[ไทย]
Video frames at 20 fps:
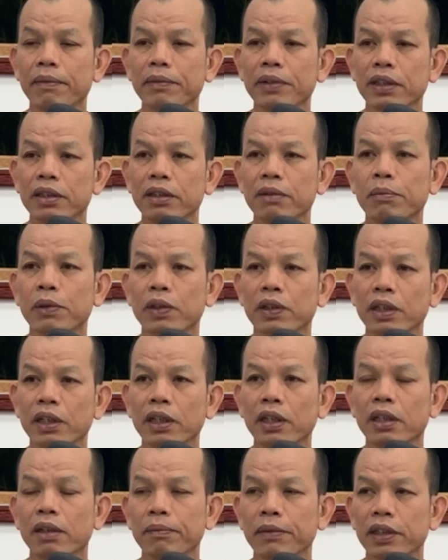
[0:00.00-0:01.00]
มันจังสิว่า
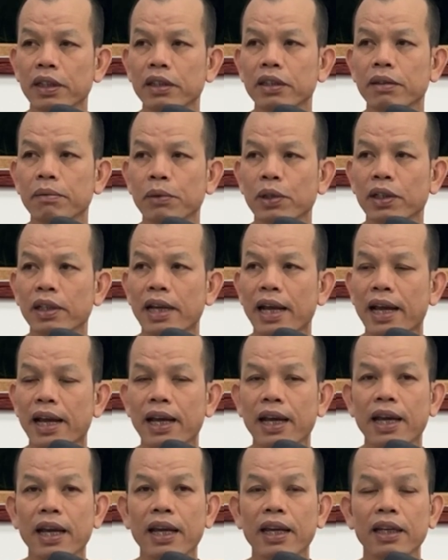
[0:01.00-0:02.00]
เกิดมันจังสิว่า
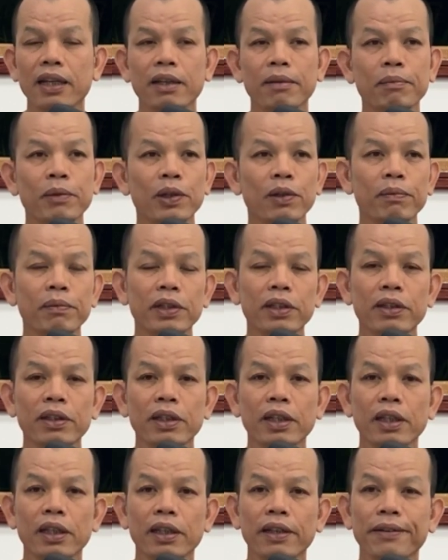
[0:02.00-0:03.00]
ตายนี่มองมัน
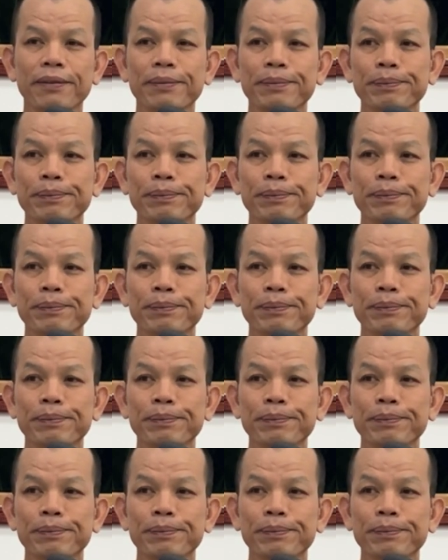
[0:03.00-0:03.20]
ยืนนี่